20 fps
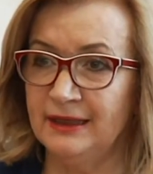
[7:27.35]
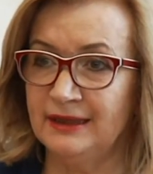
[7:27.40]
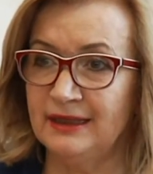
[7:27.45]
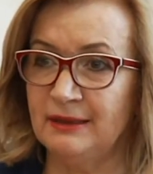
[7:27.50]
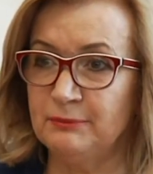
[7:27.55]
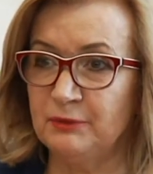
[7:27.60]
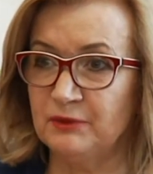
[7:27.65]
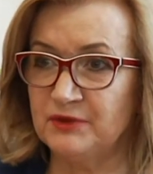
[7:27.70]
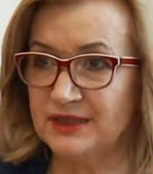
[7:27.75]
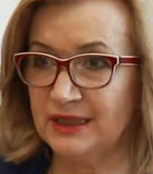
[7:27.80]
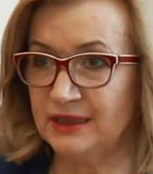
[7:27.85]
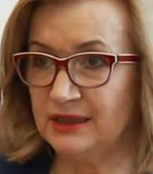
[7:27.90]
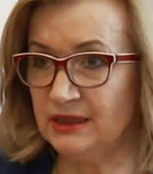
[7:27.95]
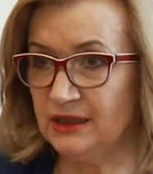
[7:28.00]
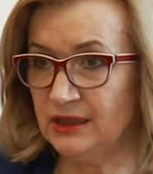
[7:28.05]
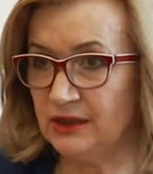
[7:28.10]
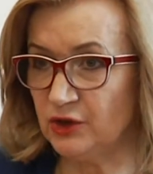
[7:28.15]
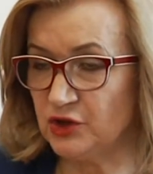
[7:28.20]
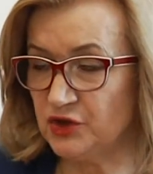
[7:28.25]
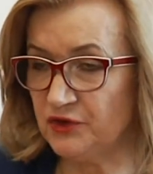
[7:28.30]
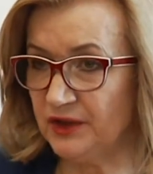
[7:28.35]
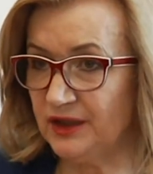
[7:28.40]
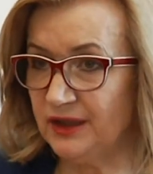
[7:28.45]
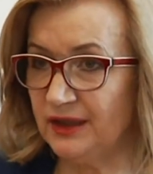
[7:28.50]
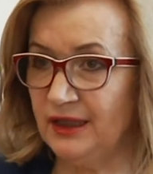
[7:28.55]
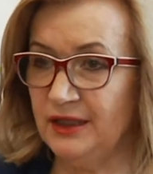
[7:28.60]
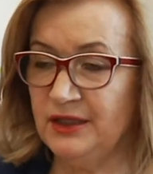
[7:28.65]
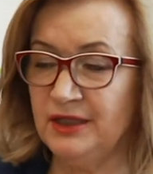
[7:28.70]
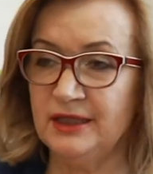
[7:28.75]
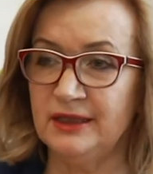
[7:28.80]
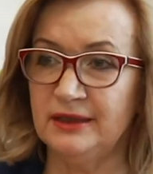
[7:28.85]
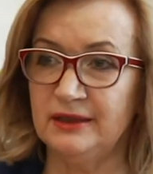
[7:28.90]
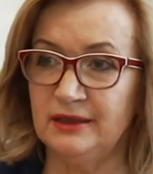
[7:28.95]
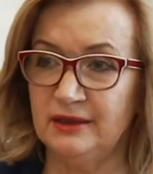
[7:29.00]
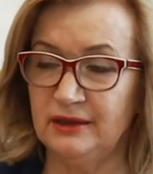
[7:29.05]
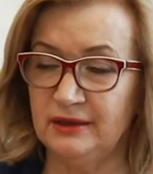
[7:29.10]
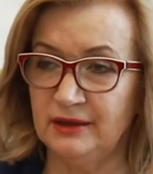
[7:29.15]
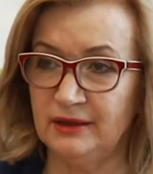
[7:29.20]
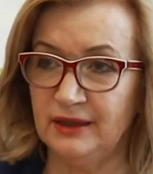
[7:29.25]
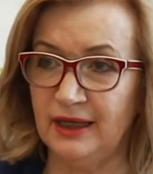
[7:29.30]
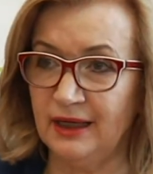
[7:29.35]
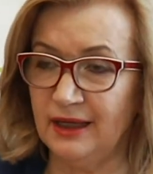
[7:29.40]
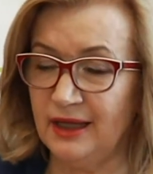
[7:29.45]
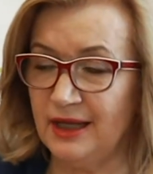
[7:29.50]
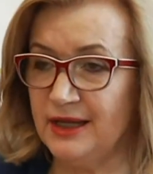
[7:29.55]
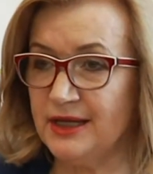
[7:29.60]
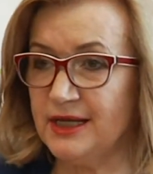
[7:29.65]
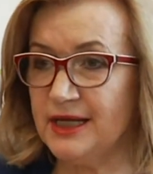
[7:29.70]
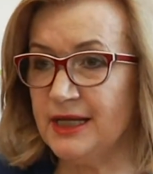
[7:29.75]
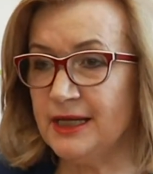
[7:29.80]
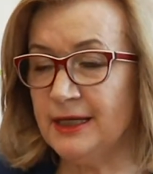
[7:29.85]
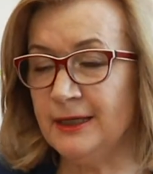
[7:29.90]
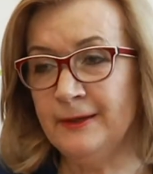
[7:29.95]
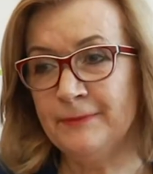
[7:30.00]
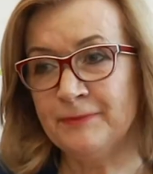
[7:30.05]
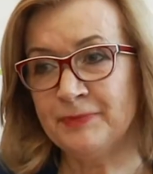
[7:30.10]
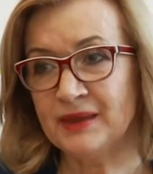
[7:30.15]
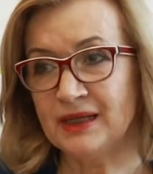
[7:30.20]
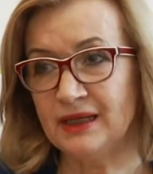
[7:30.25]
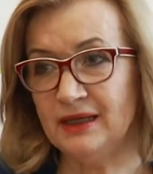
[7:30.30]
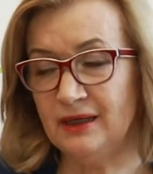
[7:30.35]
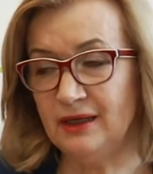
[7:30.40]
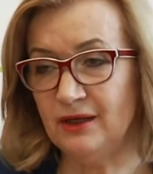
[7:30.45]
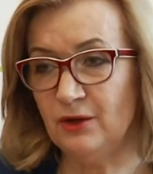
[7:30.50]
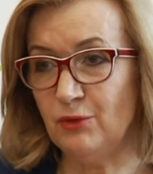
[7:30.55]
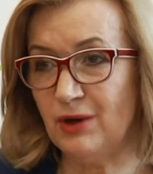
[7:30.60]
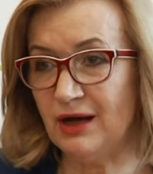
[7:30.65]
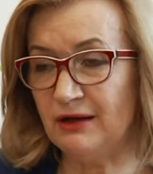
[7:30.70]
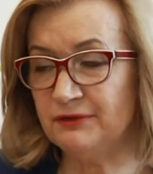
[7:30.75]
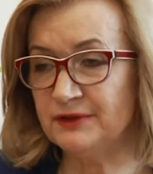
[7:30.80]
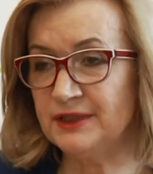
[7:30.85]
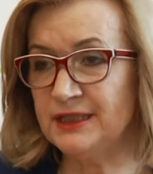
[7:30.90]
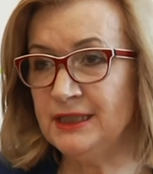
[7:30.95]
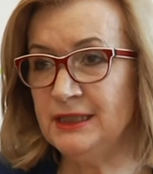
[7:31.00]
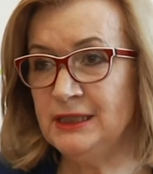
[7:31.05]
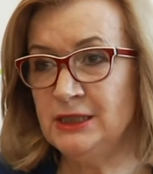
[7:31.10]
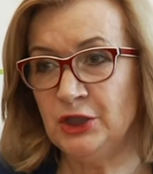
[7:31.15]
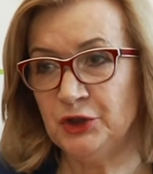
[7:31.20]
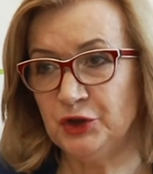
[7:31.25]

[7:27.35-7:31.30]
tam powstanie oświetlenie, alejki E, ławki,